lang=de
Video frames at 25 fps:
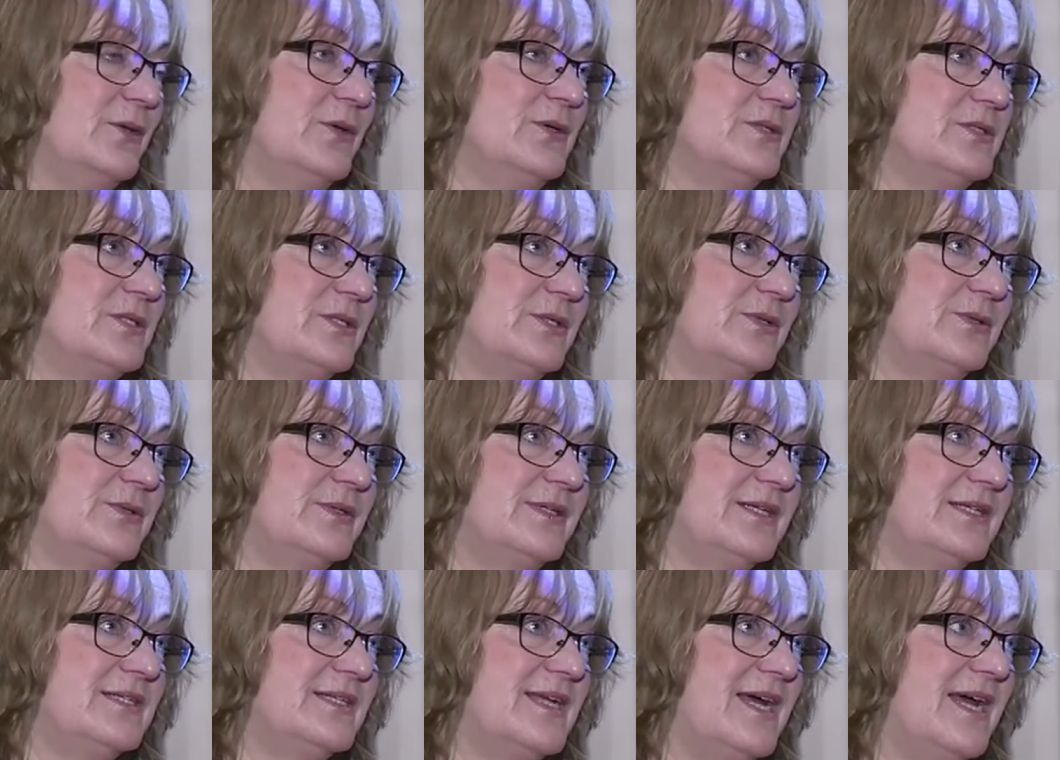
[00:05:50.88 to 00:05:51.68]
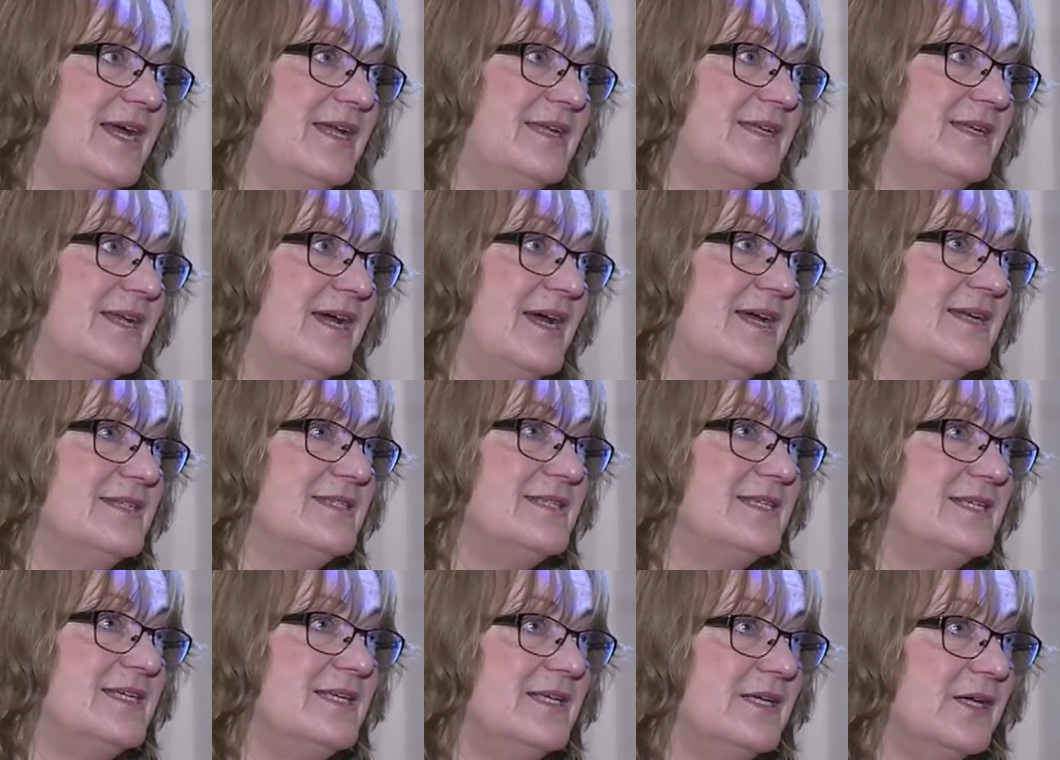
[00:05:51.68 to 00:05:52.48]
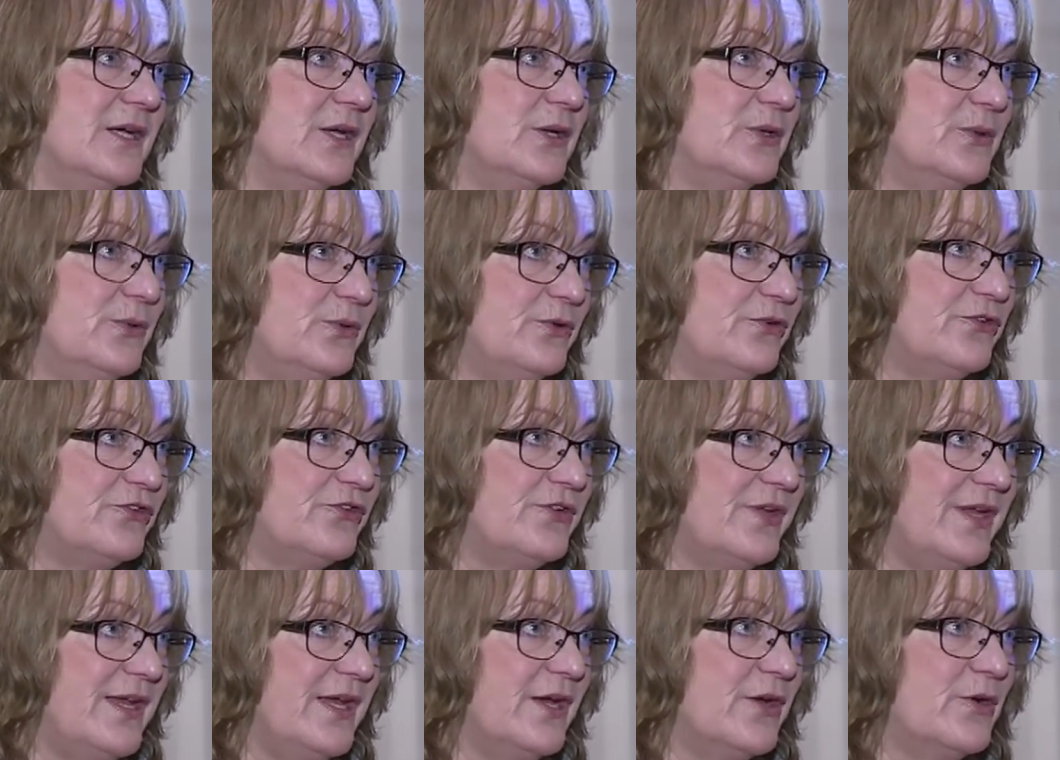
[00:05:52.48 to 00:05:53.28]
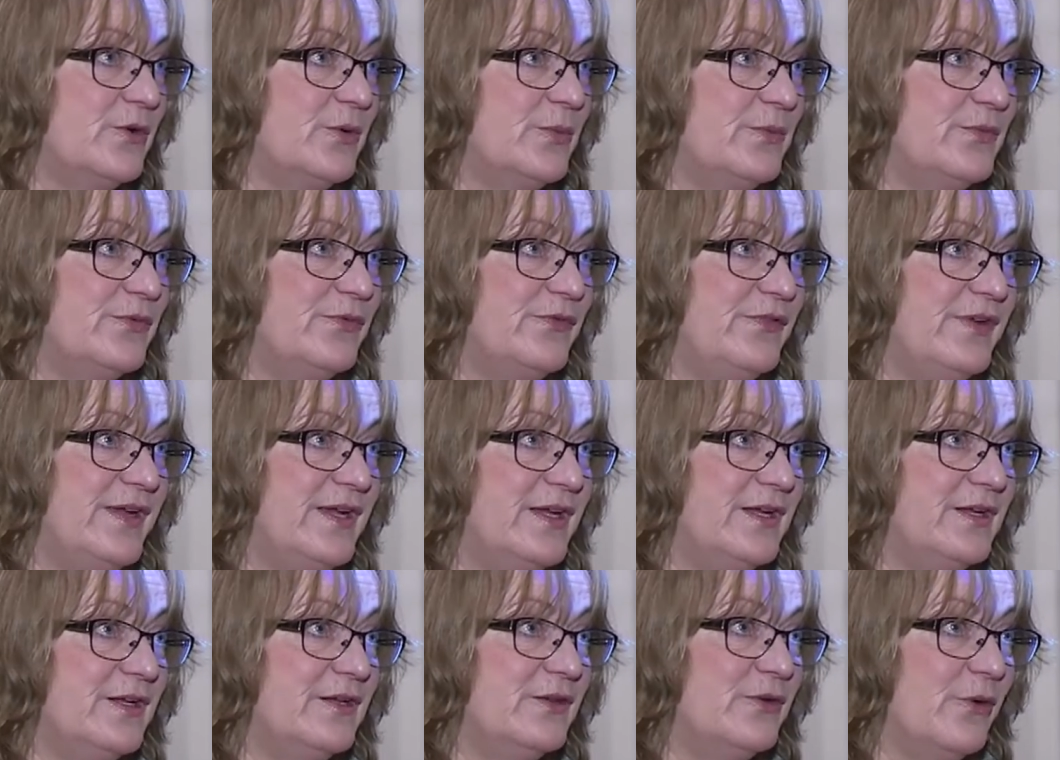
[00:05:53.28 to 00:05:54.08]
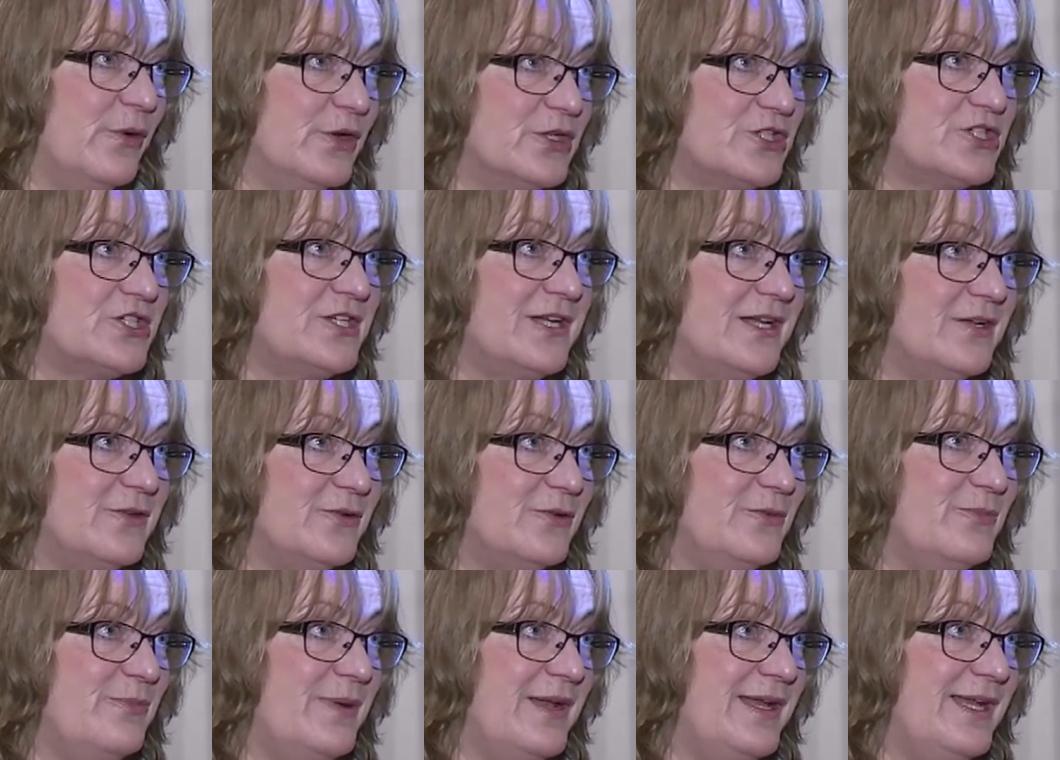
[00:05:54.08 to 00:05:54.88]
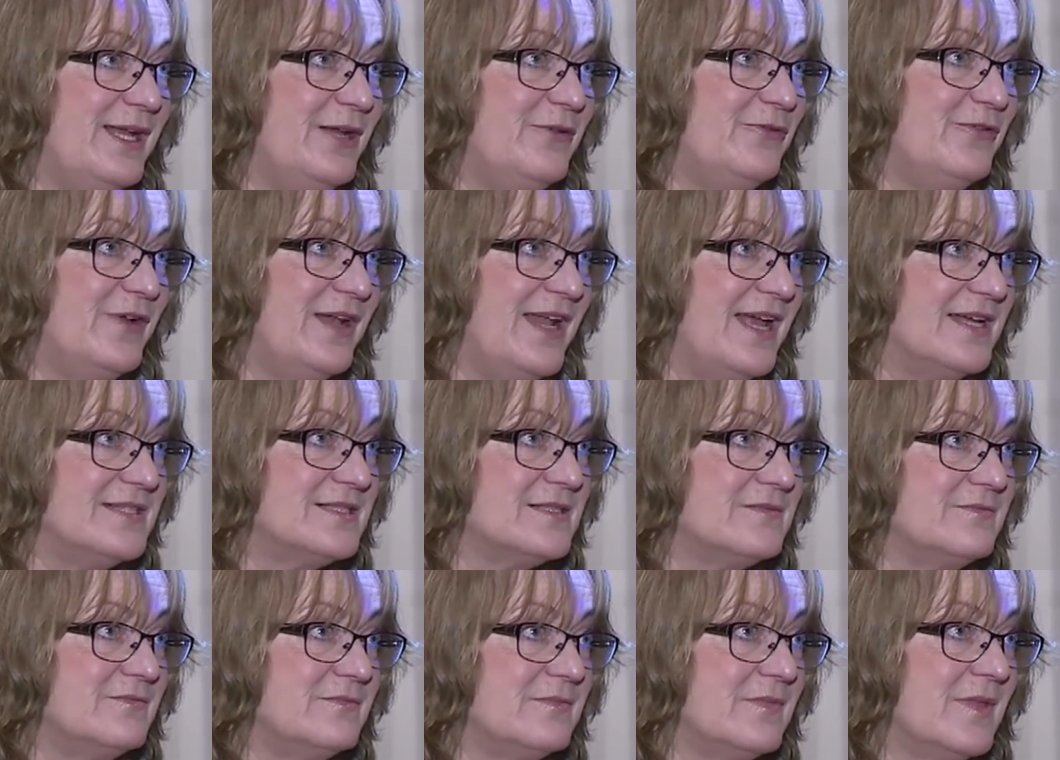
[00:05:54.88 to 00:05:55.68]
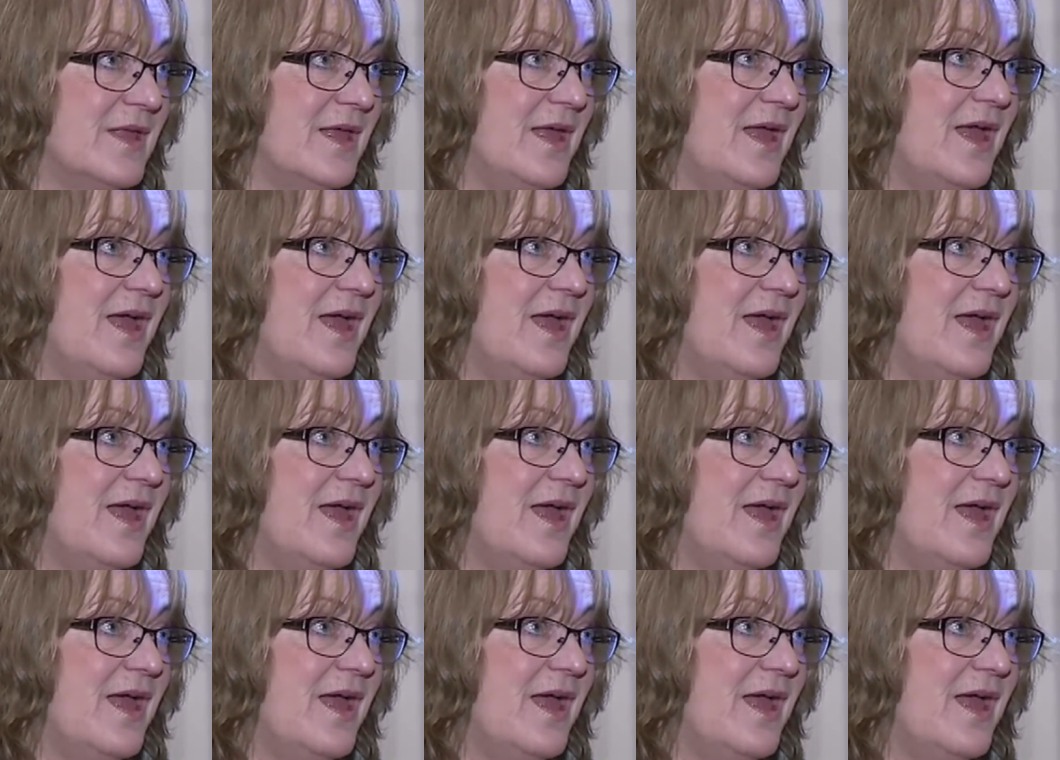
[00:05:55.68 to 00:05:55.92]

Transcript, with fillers: 1933 ihrer jüdischen Herkunft wegen Deutschland und Berlin verlassen.